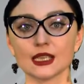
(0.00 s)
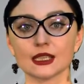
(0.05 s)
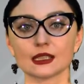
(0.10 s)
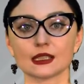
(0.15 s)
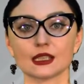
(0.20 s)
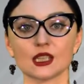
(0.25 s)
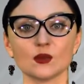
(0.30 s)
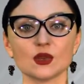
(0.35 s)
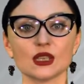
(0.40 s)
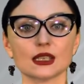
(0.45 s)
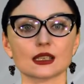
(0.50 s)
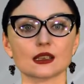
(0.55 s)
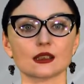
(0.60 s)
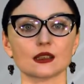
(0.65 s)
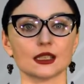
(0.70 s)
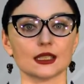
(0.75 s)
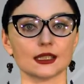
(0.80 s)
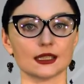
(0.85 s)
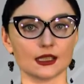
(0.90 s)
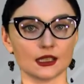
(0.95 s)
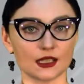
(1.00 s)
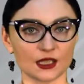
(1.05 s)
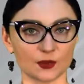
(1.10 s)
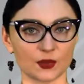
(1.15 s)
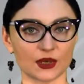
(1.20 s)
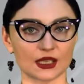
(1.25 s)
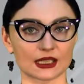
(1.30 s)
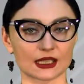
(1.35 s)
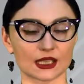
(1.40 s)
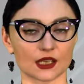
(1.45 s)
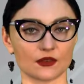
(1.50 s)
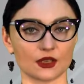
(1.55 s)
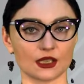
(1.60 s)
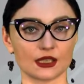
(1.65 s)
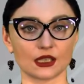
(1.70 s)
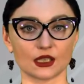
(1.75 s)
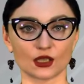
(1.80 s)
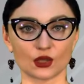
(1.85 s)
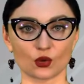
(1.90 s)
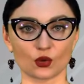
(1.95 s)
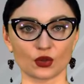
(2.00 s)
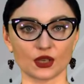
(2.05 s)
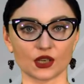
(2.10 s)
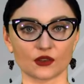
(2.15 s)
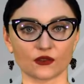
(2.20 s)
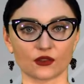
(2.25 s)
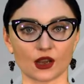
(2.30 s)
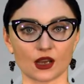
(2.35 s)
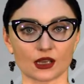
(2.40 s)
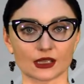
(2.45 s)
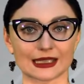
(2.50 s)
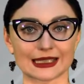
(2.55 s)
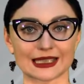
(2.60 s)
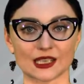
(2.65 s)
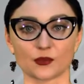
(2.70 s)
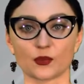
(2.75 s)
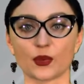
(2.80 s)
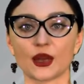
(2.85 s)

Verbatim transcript: С ним не согласились представители других фракций.